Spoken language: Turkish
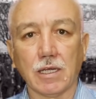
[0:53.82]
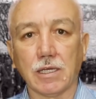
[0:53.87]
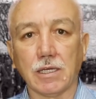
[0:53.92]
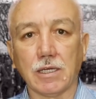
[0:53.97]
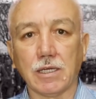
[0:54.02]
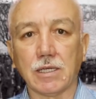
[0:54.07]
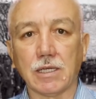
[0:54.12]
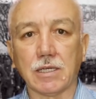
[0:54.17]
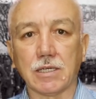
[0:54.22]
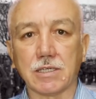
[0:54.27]

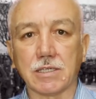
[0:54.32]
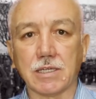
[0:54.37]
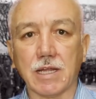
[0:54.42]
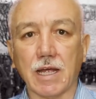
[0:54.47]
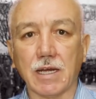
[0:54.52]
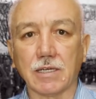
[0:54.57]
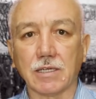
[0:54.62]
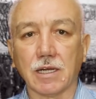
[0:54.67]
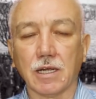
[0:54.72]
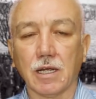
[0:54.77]

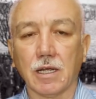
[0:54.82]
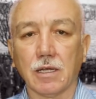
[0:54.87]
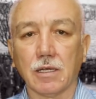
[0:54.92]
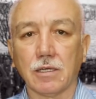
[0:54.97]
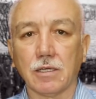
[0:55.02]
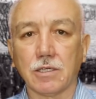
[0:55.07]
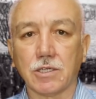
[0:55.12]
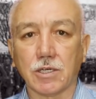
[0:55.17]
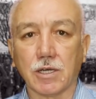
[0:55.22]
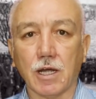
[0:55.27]
İngilizler
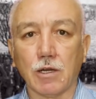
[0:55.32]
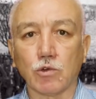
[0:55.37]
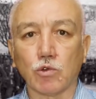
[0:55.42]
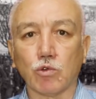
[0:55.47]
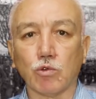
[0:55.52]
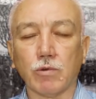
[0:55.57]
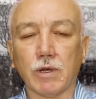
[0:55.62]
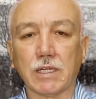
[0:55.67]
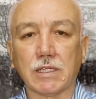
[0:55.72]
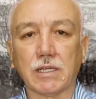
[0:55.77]
işgal
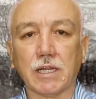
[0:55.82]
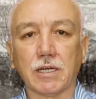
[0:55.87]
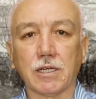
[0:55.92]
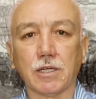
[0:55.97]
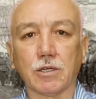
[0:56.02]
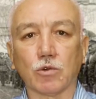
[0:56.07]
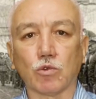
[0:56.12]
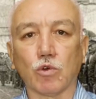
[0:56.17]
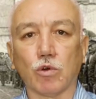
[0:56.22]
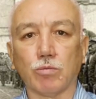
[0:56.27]

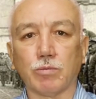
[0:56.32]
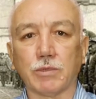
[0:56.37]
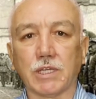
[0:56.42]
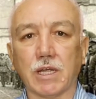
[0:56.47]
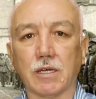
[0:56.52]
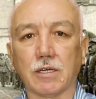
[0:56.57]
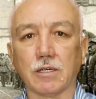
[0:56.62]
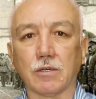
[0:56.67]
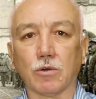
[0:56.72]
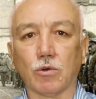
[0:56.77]
kuvvetleri
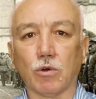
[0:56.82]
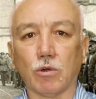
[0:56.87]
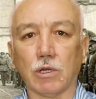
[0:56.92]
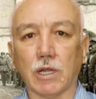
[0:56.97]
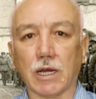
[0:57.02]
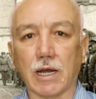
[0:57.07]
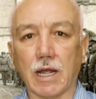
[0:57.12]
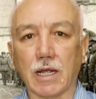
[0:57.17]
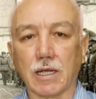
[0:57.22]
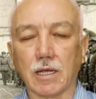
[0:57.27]
komutanı
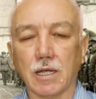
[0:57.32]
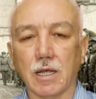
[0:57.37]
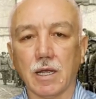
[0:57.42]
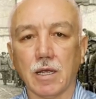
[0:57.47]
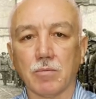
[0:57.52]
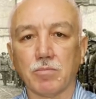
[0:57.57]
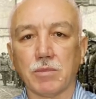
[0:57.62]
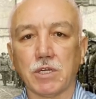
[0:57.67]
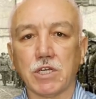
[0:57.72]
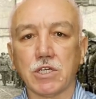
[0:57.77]
olarak
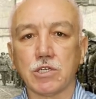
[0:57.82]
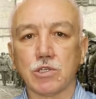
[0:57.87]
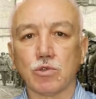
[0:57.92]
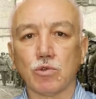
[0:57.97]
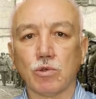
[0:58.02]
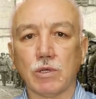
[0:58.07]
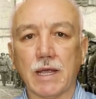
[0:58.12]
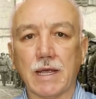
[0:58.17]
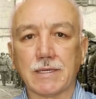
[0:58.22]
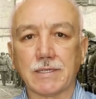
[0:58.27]
Birinci
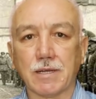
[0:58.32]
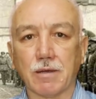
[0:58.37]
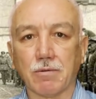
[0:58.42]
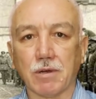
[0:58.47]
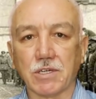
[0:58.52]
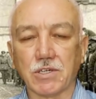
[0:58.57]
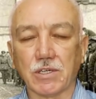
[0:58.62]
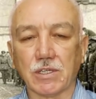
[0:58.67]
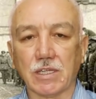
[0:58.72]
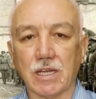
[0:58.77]
Dünya
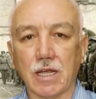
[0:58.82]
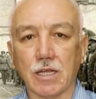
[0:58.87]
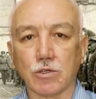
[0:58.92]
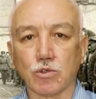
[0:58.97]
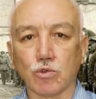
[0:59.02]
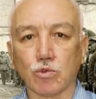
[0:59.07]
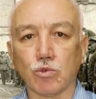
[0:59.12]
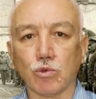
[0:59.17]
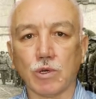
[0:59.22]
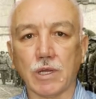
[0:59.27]
Savaşı'nda
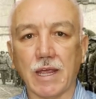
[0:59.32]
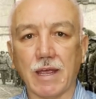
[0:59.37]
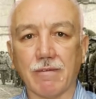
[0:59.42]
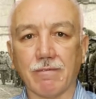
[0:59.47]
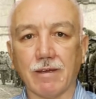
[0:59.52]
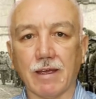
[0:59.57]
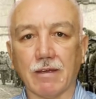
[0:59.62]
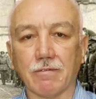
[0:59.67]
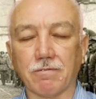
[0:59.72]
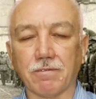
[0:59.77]
Suriye
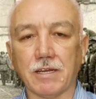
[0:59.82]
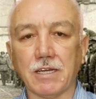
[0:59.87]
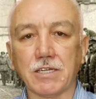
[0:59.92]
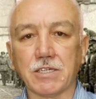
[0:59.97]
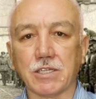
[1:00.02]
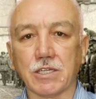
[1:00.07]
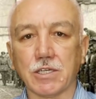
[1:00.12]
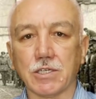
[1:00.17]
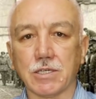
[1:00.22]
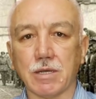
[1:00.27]
ve Filistin